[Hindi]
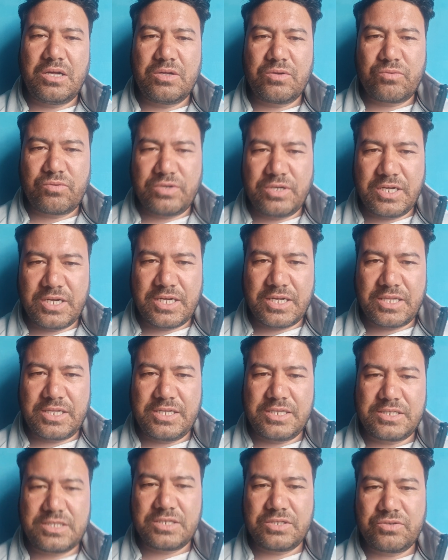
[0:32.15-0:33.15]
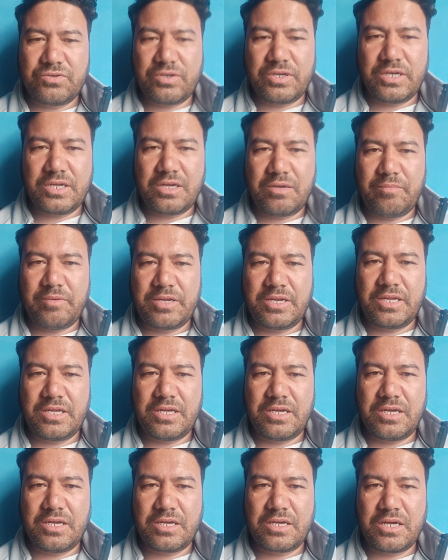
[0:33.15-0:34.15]
गुंडागर्दी से जो है हमारे
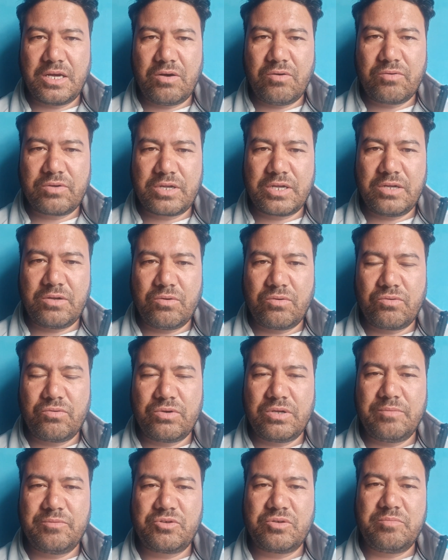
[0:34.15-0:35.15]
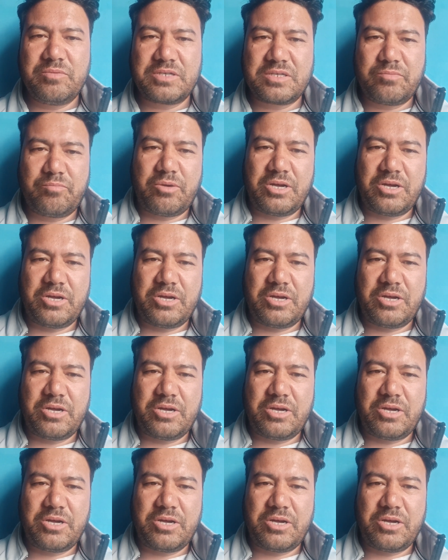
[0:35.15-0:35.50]
गांव के लोगों ने जो मेरे से